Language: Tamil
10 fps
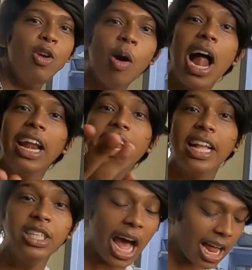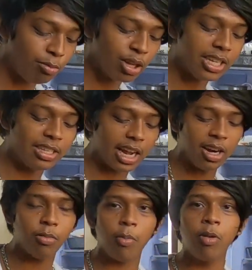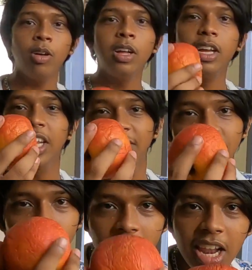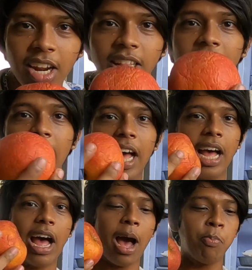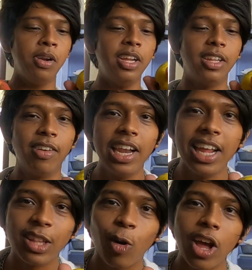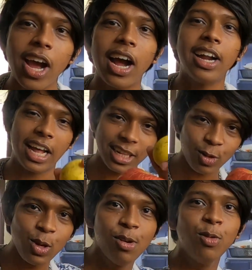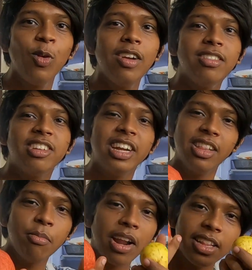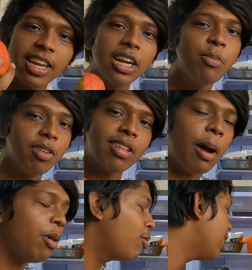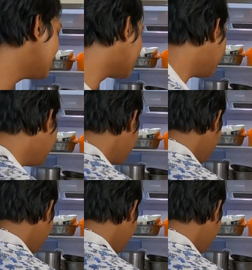ஐயோ ஆல்ரெடி அஞ்சு ஆறு நிமிஷம் ஆயிடுச்சு டக்குன்னு பார்ப்போம் இது வந்து வெளில இருந்த ஆப்பிள் இது வெளில இருந்த கொயக்கா நான் தான் தூக்கிட்டு வந்து உள்ளே வச்சுருக்கேன் இதுக்கு மேலே இருந்தால் கெட்டு பேர் சாப்பிட முடியாதுன்னு